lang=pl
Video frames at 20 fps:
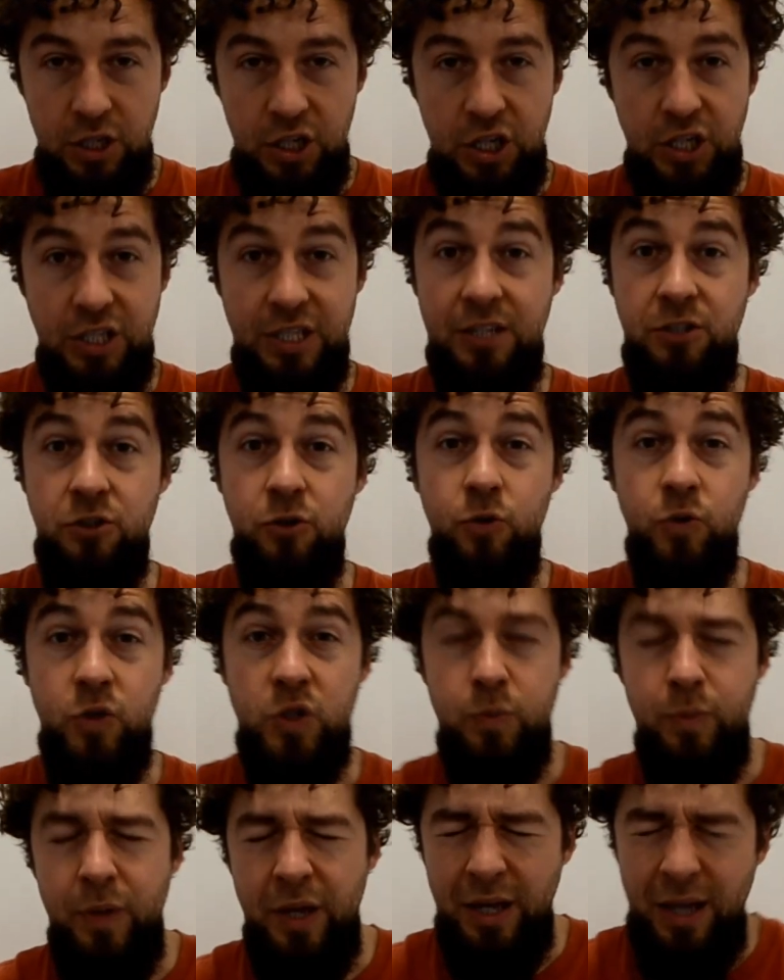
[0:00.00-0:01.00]
i zaczął
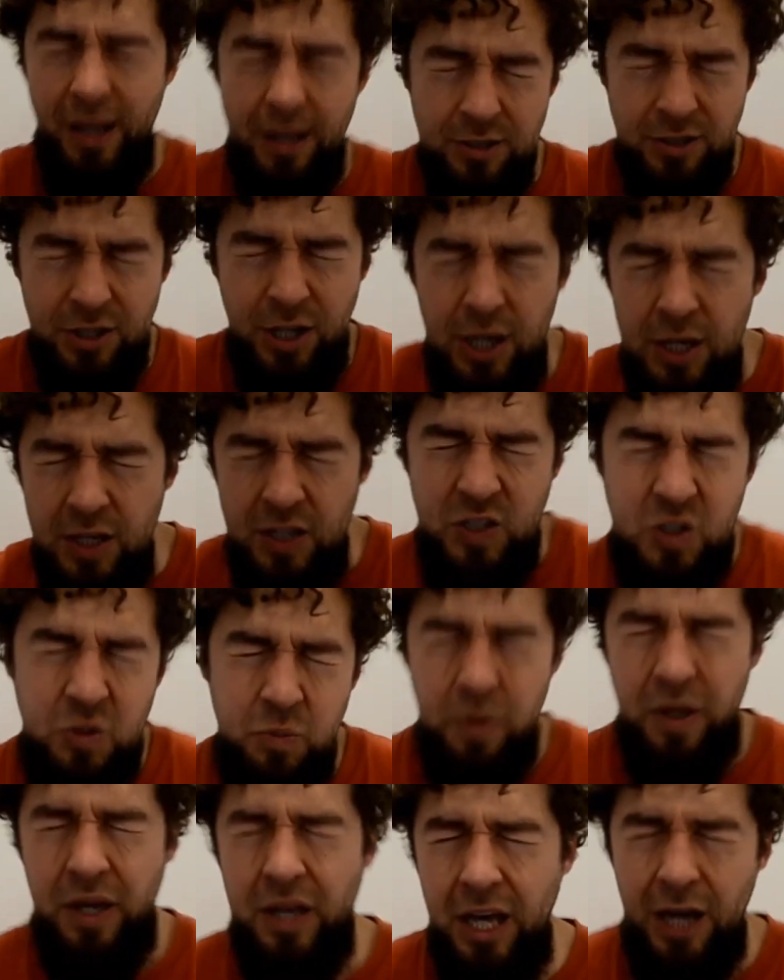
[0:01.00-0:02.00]
zbiegać. I
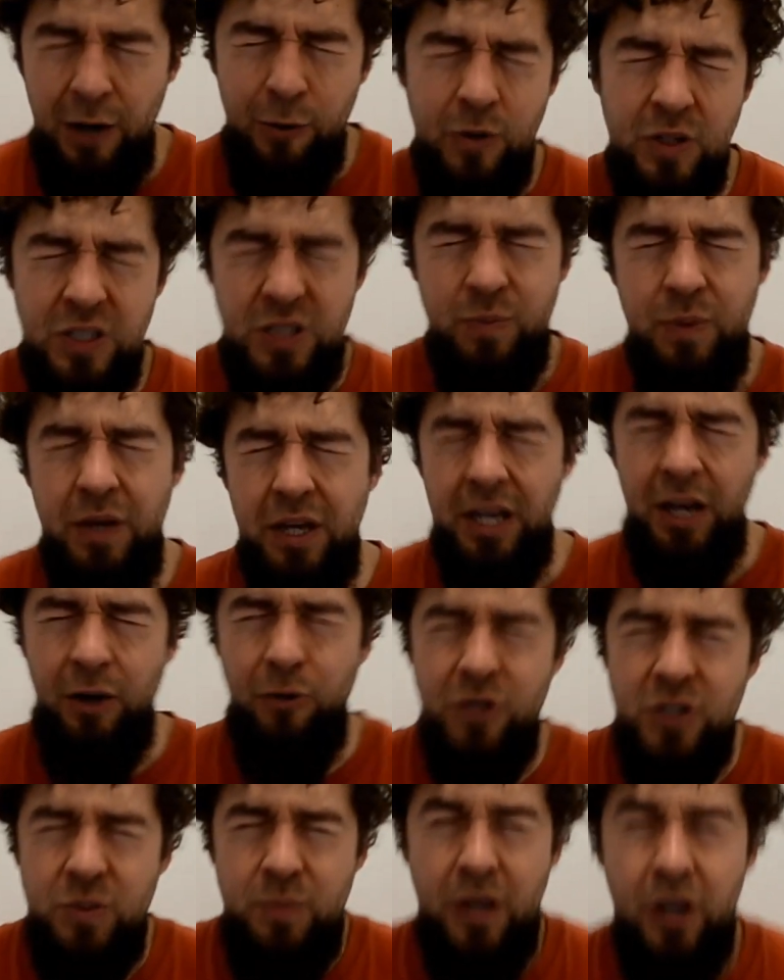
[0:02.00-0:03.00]
zbiegał, i zbiegał,
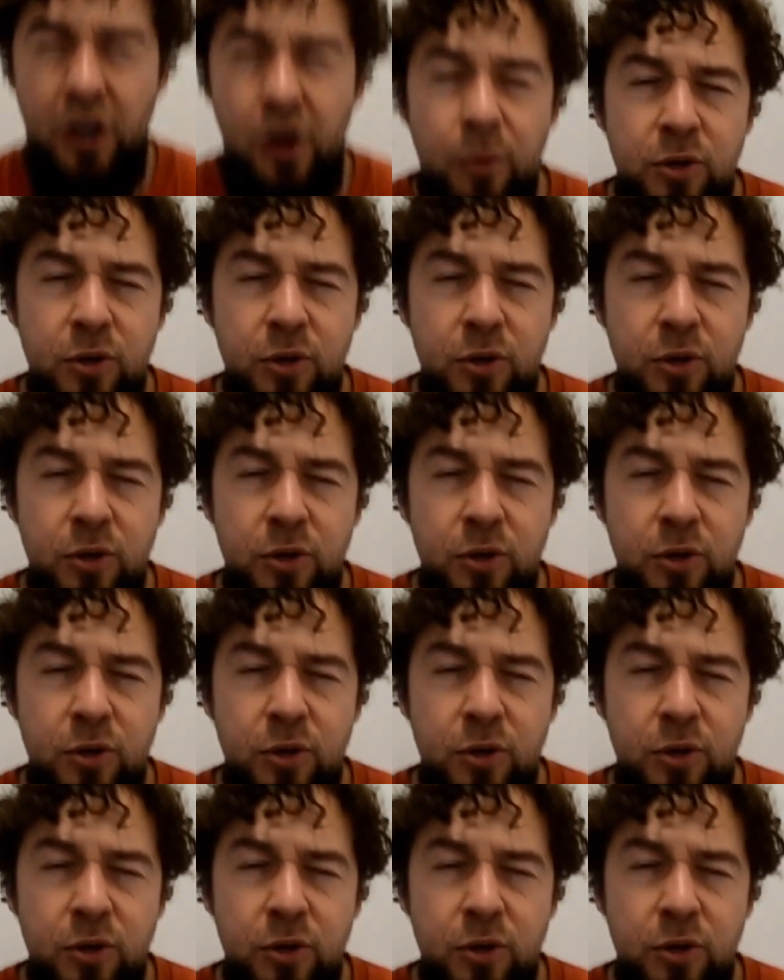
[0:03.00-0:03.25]
i zbiegał, a